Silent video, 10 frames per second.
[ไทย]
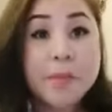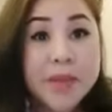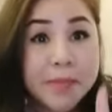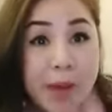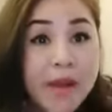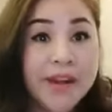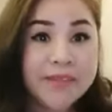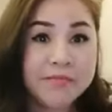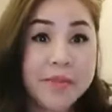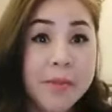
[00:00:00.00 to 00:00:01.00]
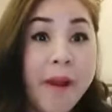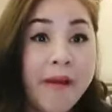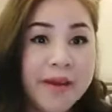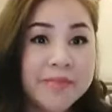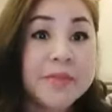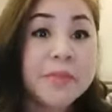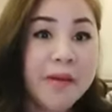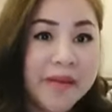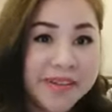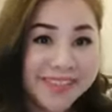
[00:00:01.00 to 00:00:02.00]
มีเพื่อน มีเพื่อนมี
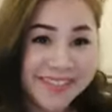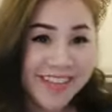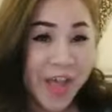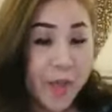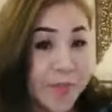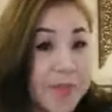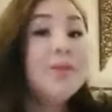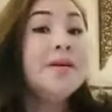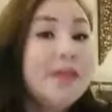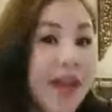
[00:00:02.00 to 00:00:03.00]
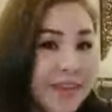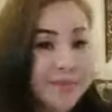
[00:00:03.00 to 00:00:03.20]
เพื่อน มีเพื่อน